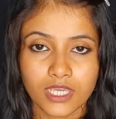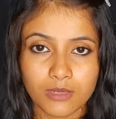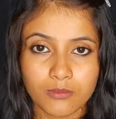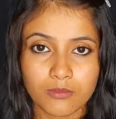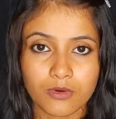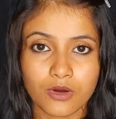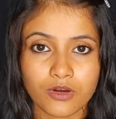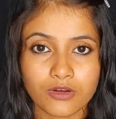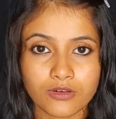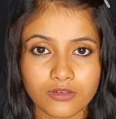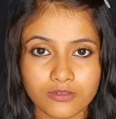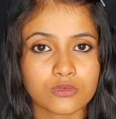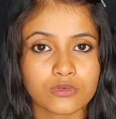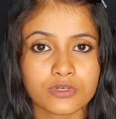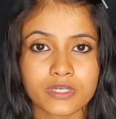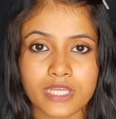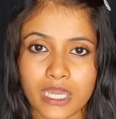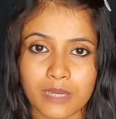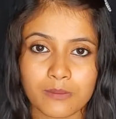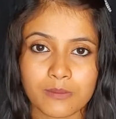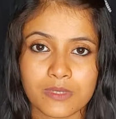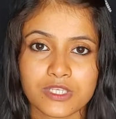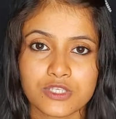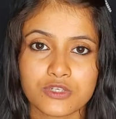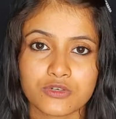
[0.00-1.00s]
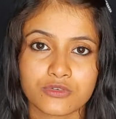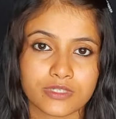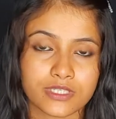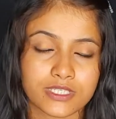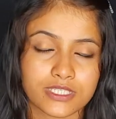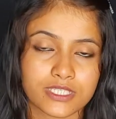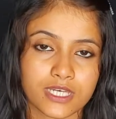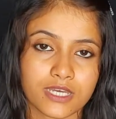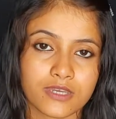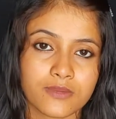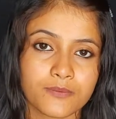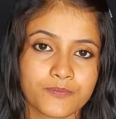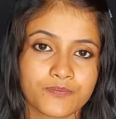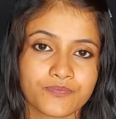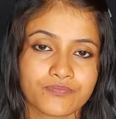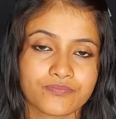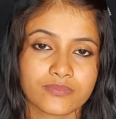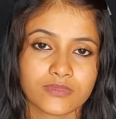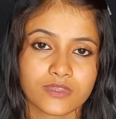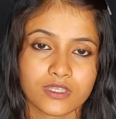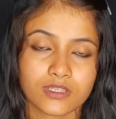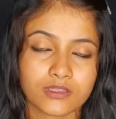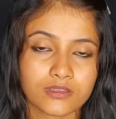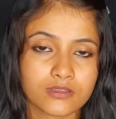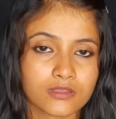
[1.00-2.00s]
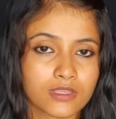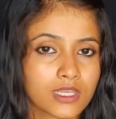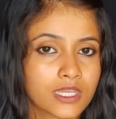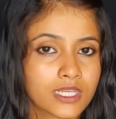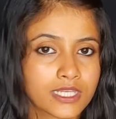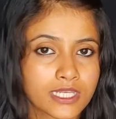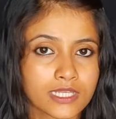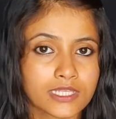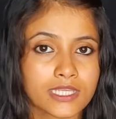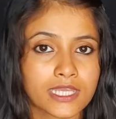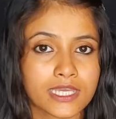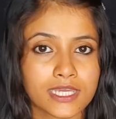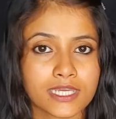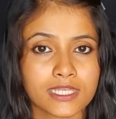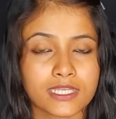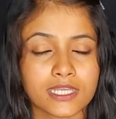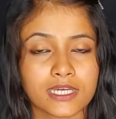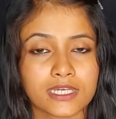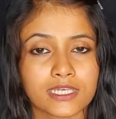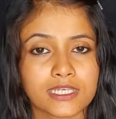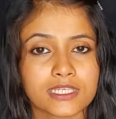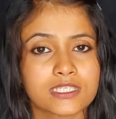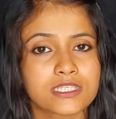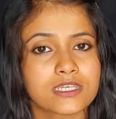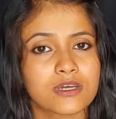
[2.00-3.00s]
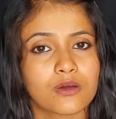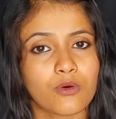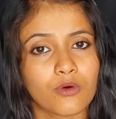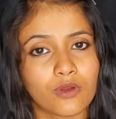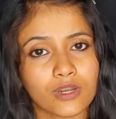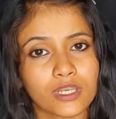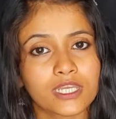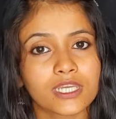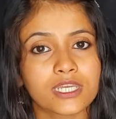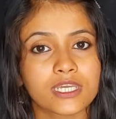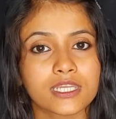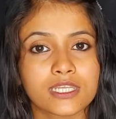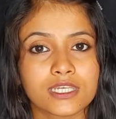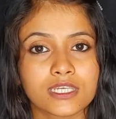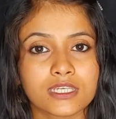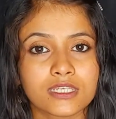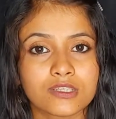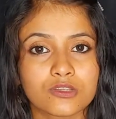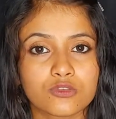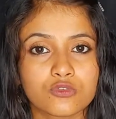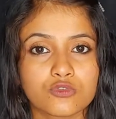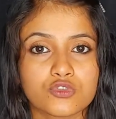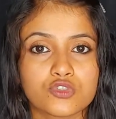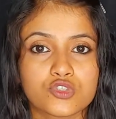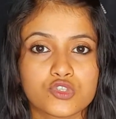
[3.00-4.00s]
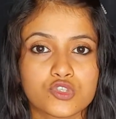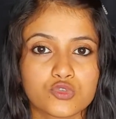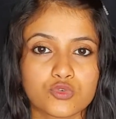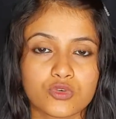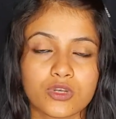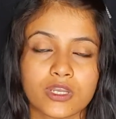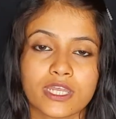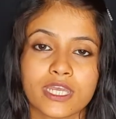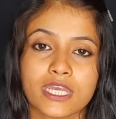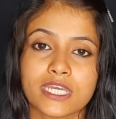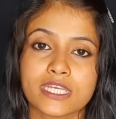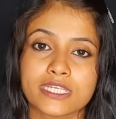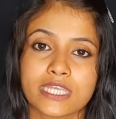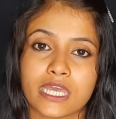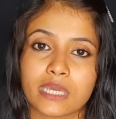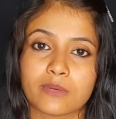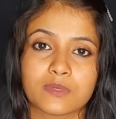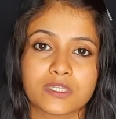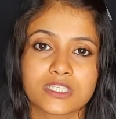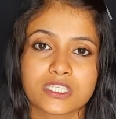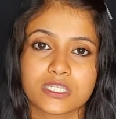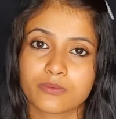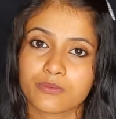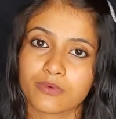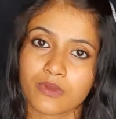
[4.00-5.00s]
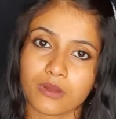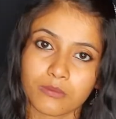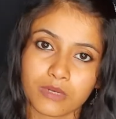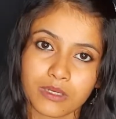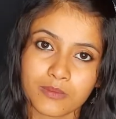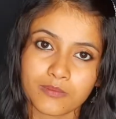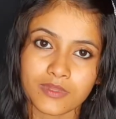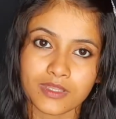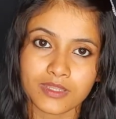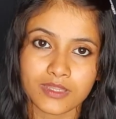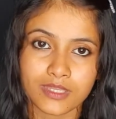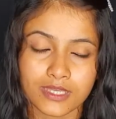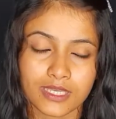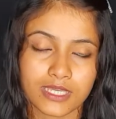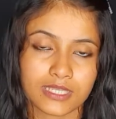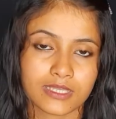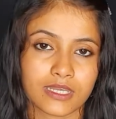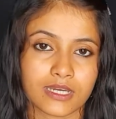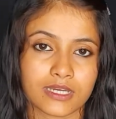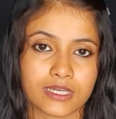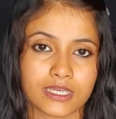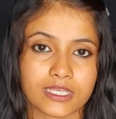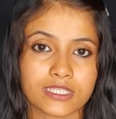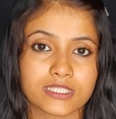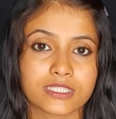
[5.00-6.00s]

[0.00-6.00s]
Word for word: এবং ড্যামেজ হয়ে যায় এটা দেখে থাকি যে অনেকেরই কিন্তু চুলে এই ড্যামেজের প্রবলেমটা থেকে থাকে